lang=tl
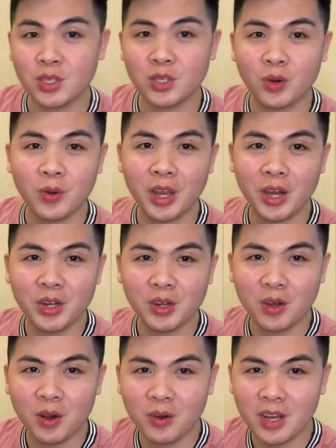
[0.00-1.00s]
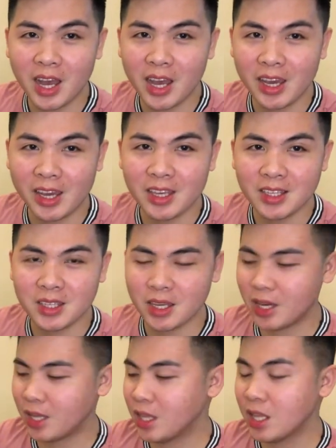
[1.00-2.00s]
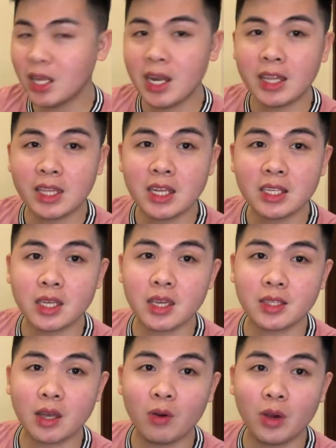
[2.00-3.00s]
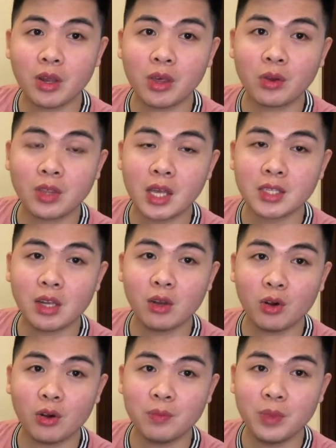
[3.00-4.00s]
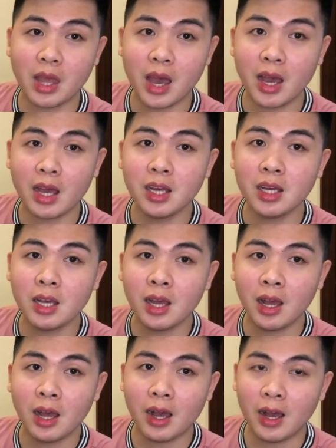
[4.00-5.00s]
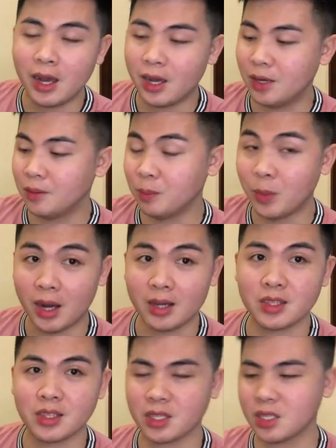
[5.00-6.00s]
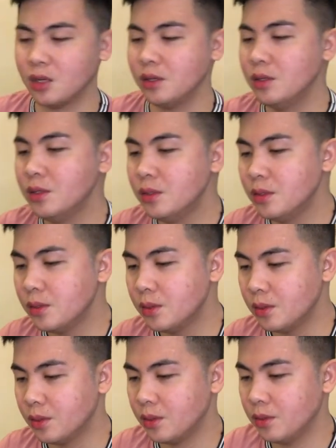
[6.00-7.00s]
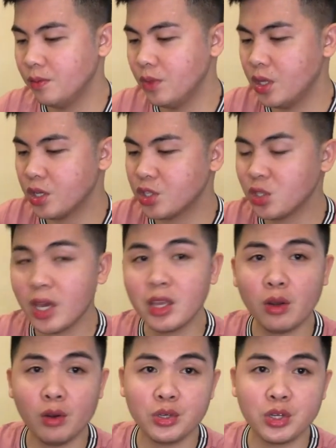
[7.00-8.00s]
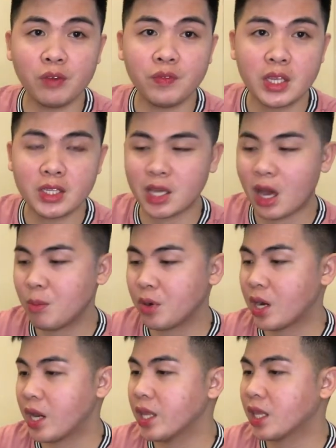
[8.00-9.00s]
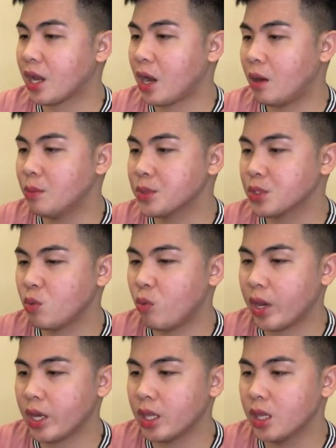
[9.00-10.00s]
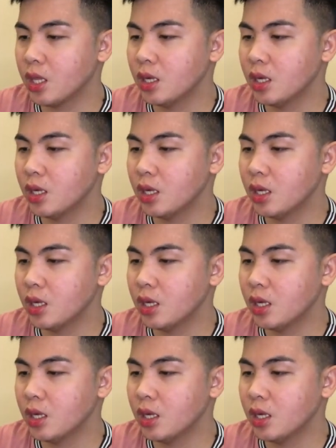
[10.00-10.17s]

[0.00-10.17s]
So, here you go guys. Ayan, tignan natin isa-isa kung ano yung nasa loob ng uh, box. So, the inclusion of this camera, it comes with